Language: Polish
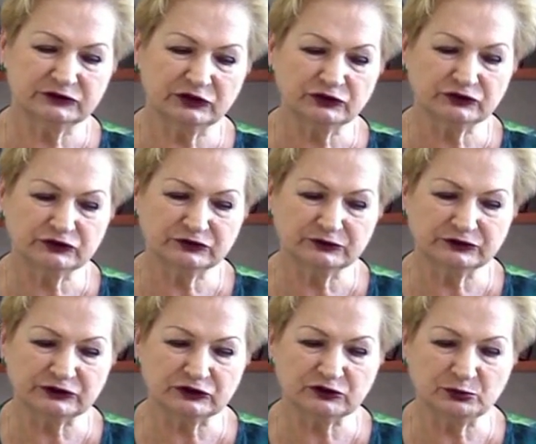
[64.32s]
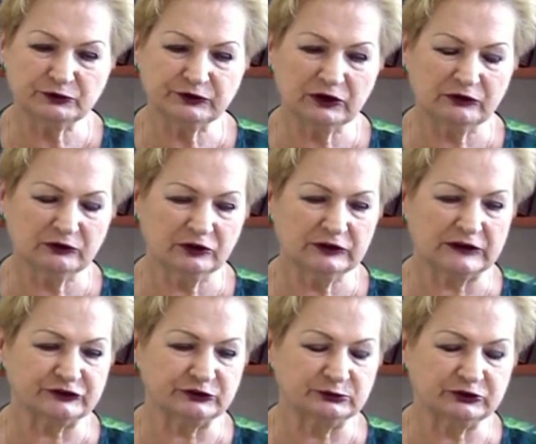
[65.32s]
toś, coś mówią o
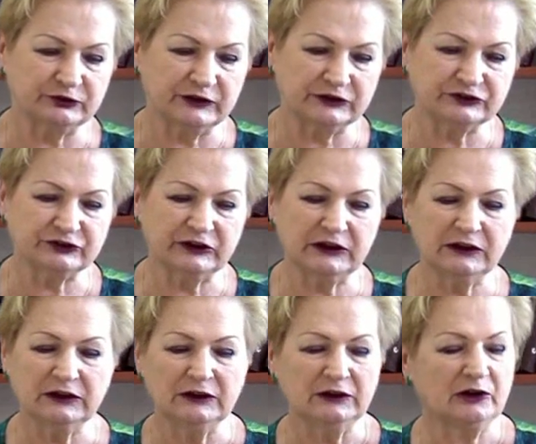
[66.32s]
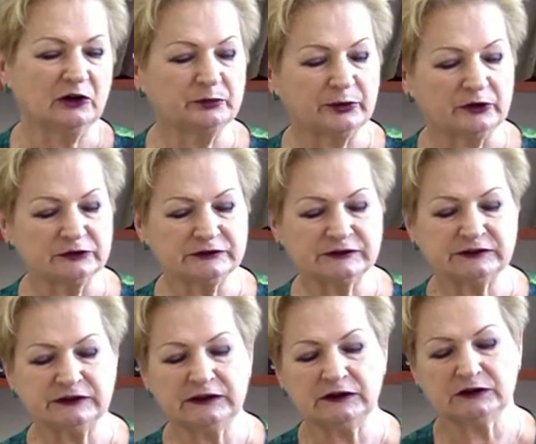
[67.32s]
naszym świecie, o
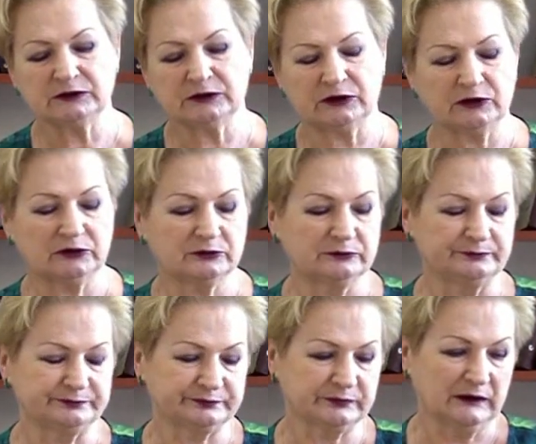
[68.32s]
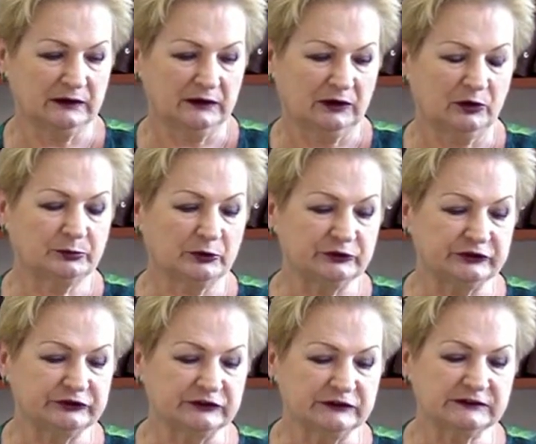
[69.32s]
Polsce, o, o, o
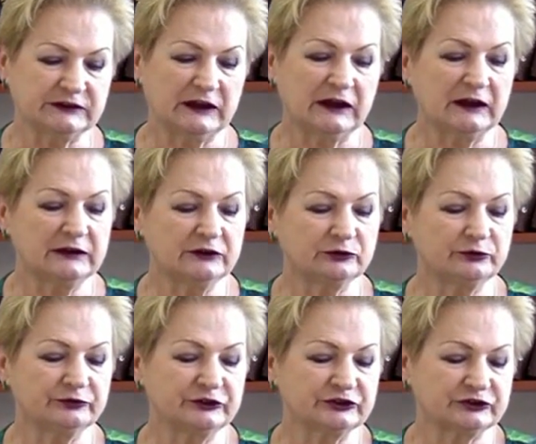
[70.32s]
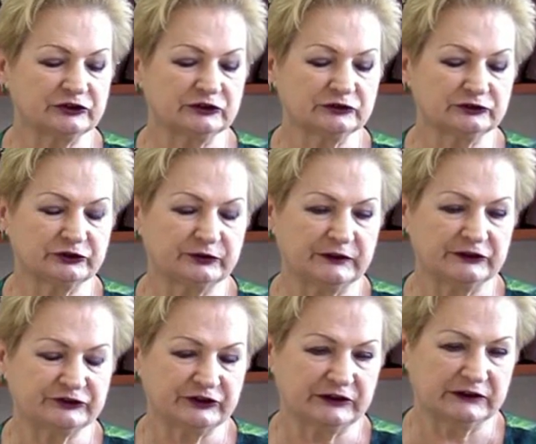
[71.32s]
polityce, ale również o
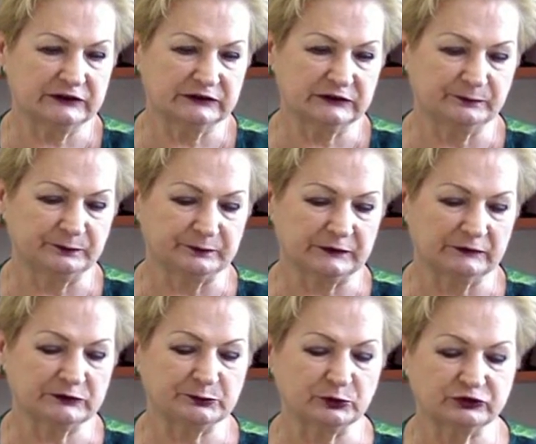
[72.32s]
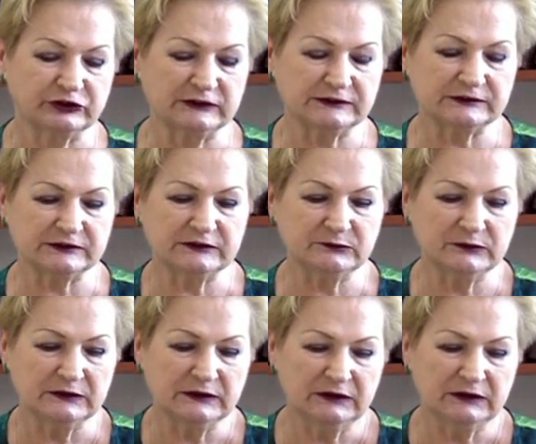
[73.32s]
świecie mm, współczesnym y,